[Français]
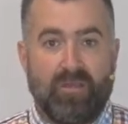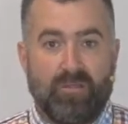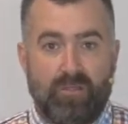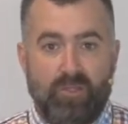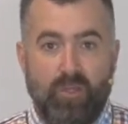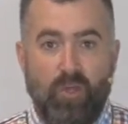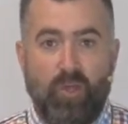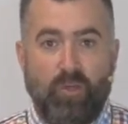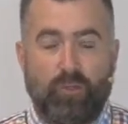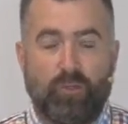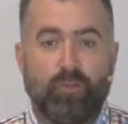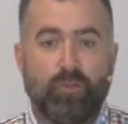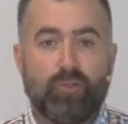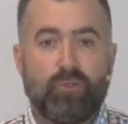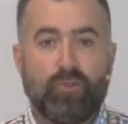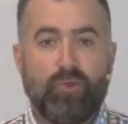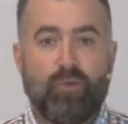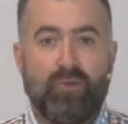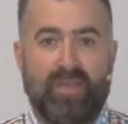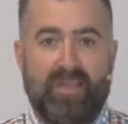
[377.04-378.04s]
Dieu a
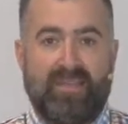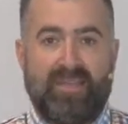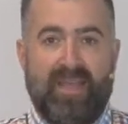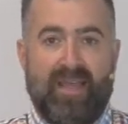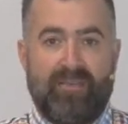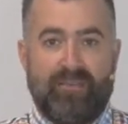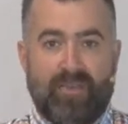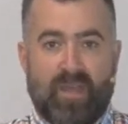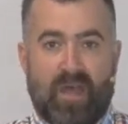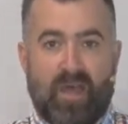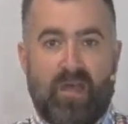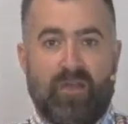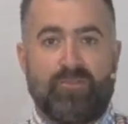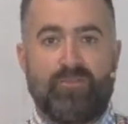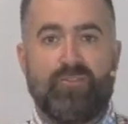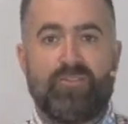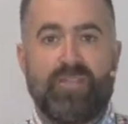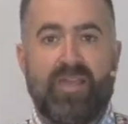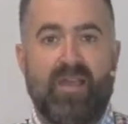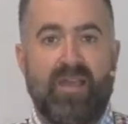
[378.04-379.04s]
toujours été en dehors
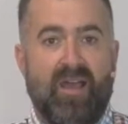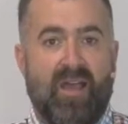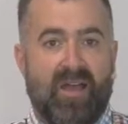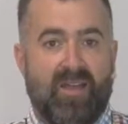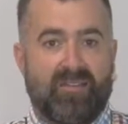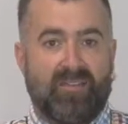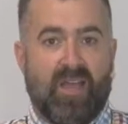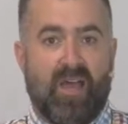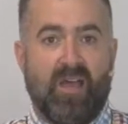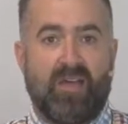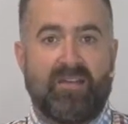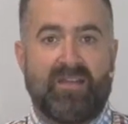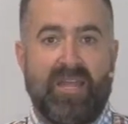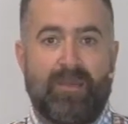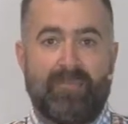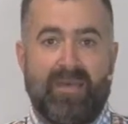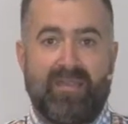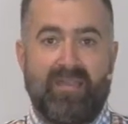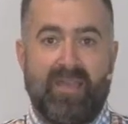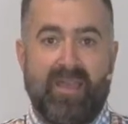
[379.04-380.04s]
du temps, en dehors de la,
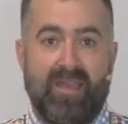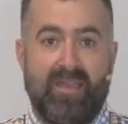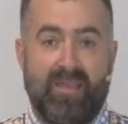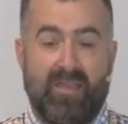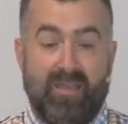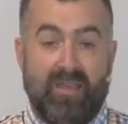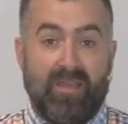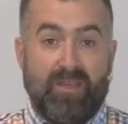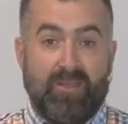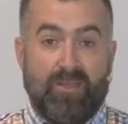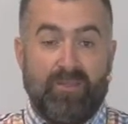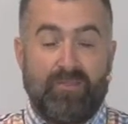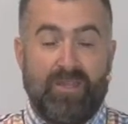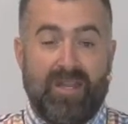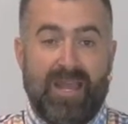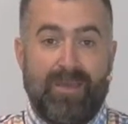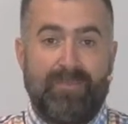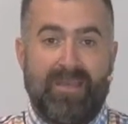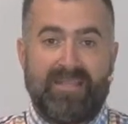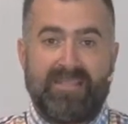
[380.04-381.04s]
manière, de
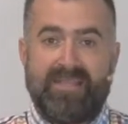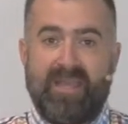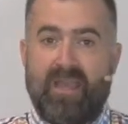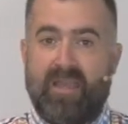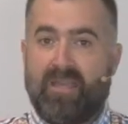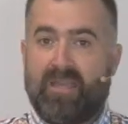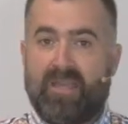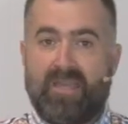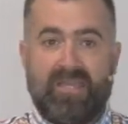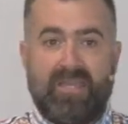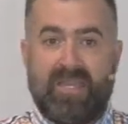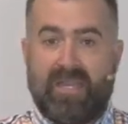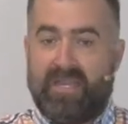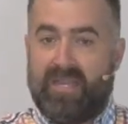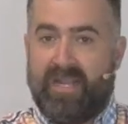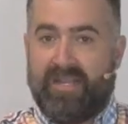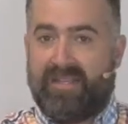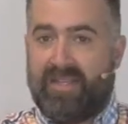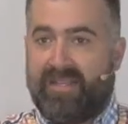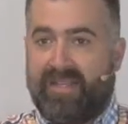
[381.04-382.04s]
la matière, et
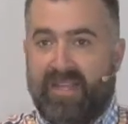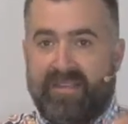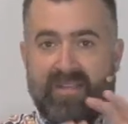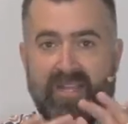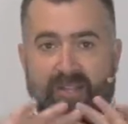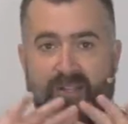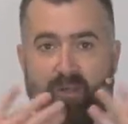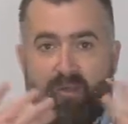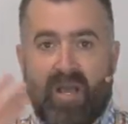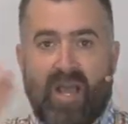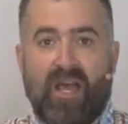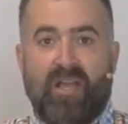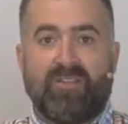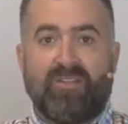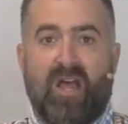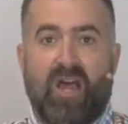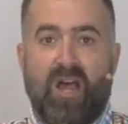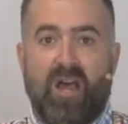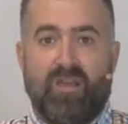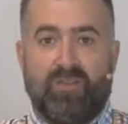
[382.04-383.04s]
il est éternel. Donc, en
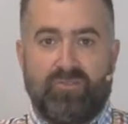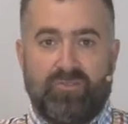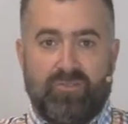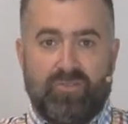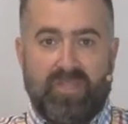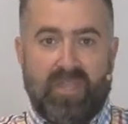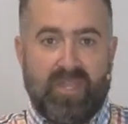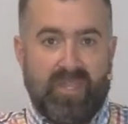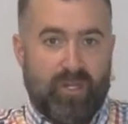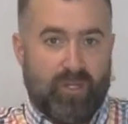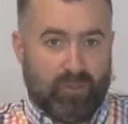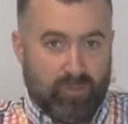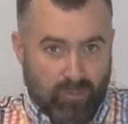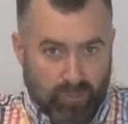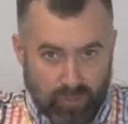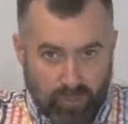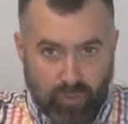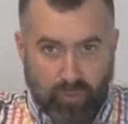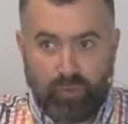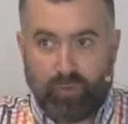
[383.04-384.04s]
dehors du temps, il a
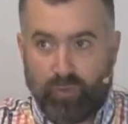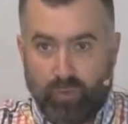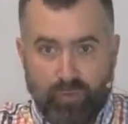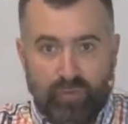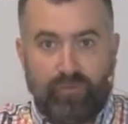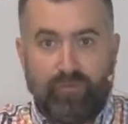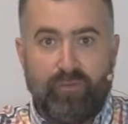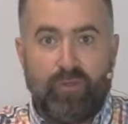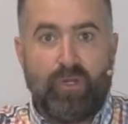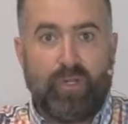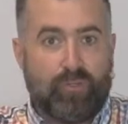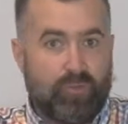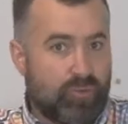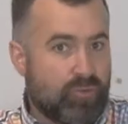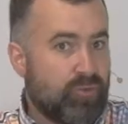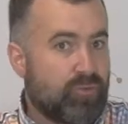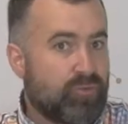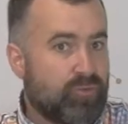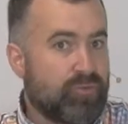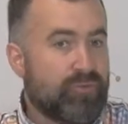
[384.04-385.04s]
toujours tout vu, il a
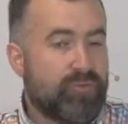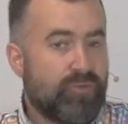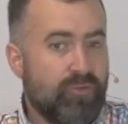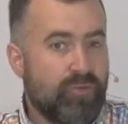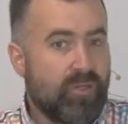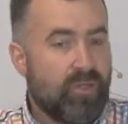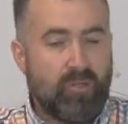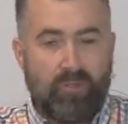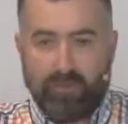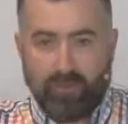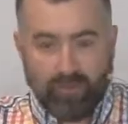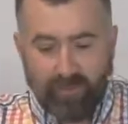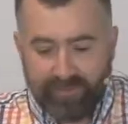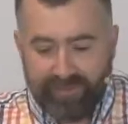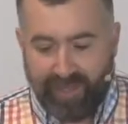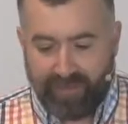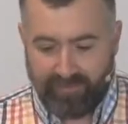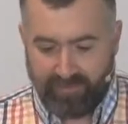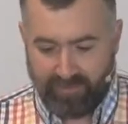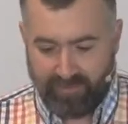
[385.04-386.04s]
toujours tout su. Tout le
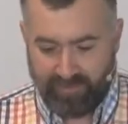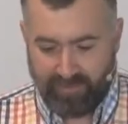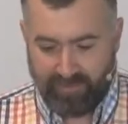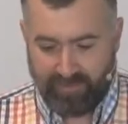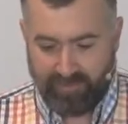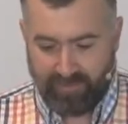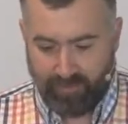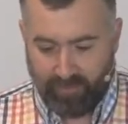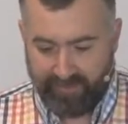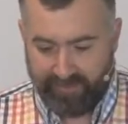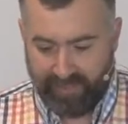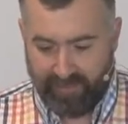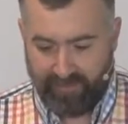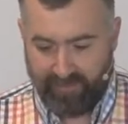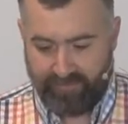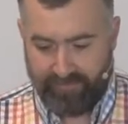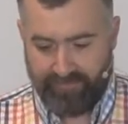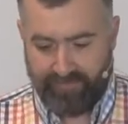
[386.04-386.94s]
temps. Tout le temps.